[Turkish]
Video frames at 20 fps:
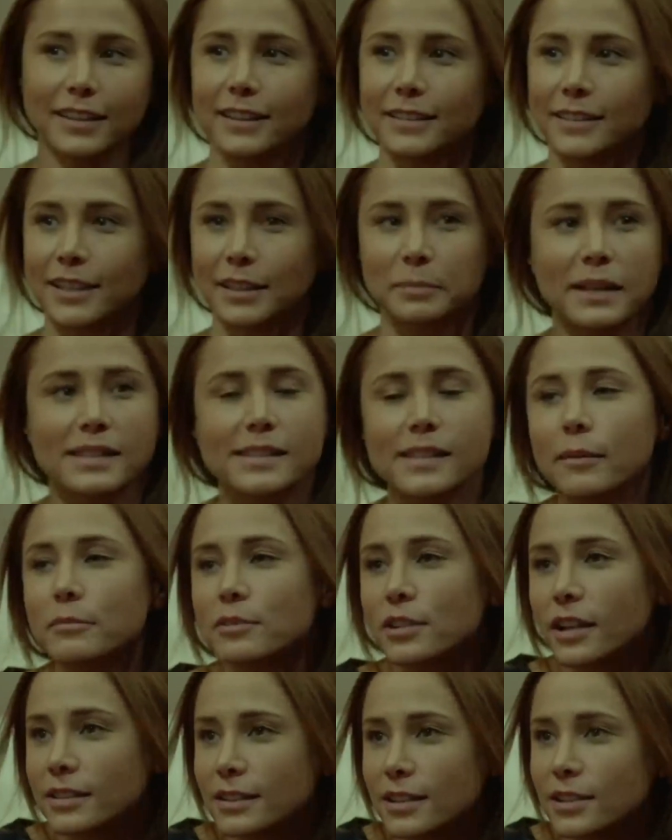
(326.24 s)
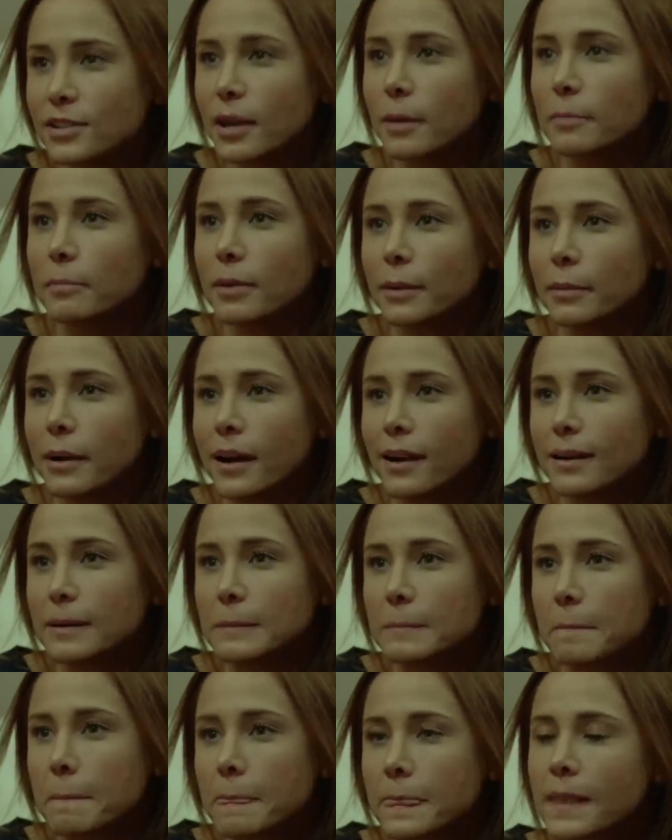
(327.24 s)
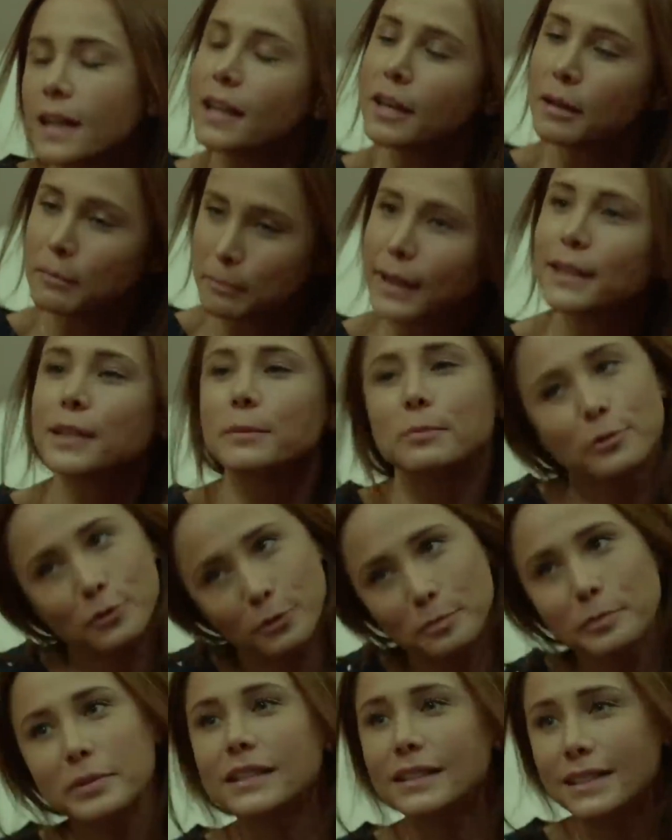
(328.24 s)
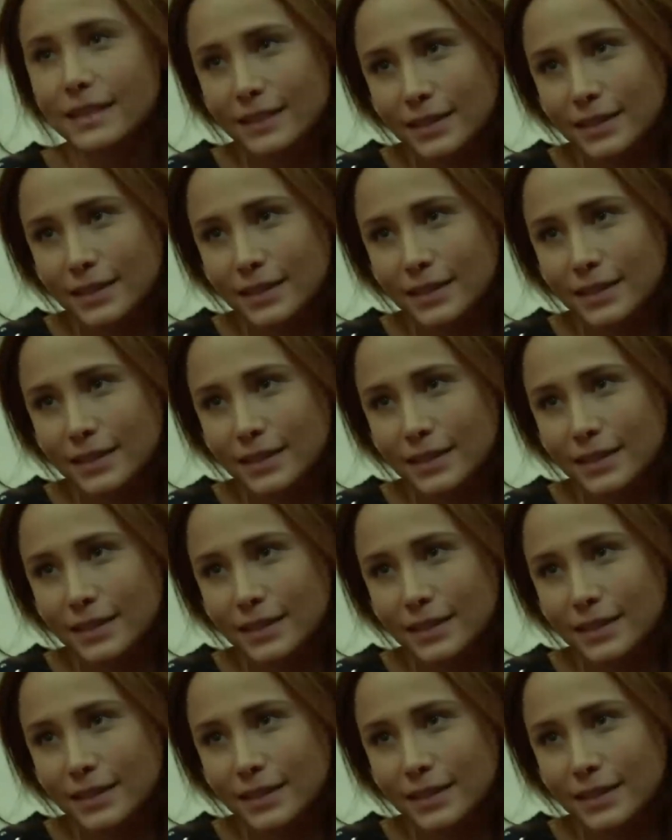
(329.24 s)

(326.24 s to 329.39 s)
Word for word: anlatmazsam çatlayacağım bana bak. Ben de bugün biriyle